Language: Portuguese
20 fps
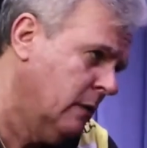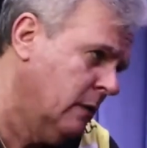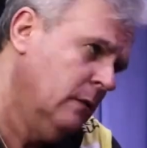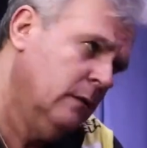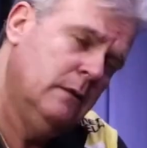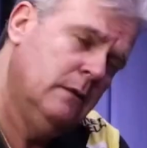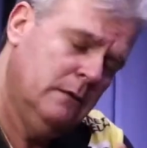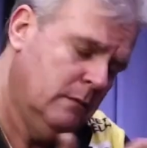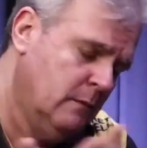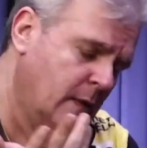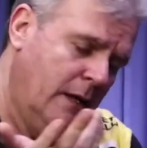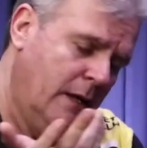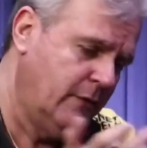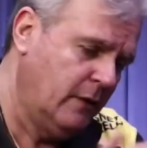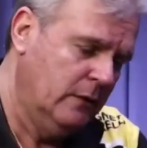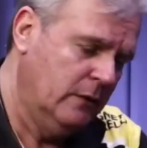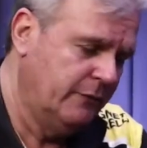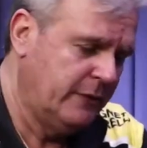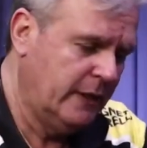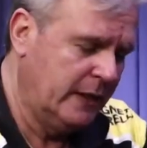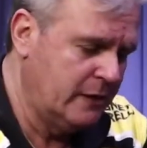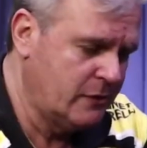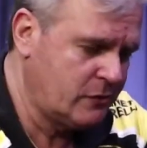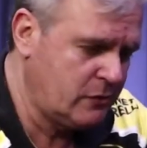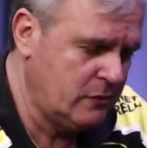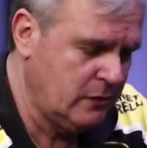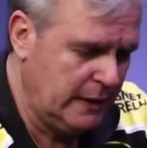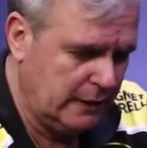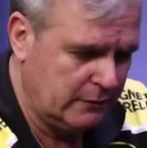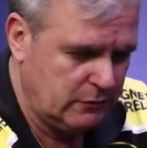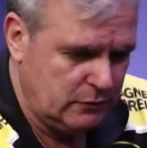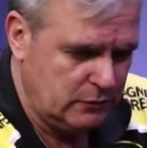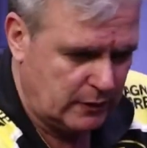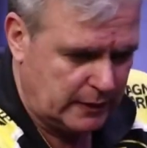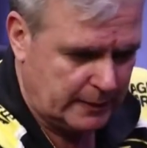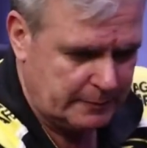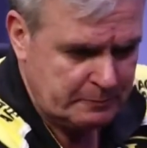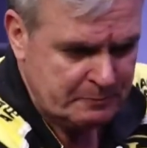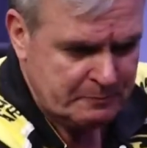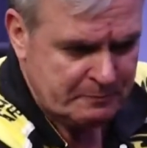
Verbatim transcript: É. Uma avó não faria isso com o neto nunca.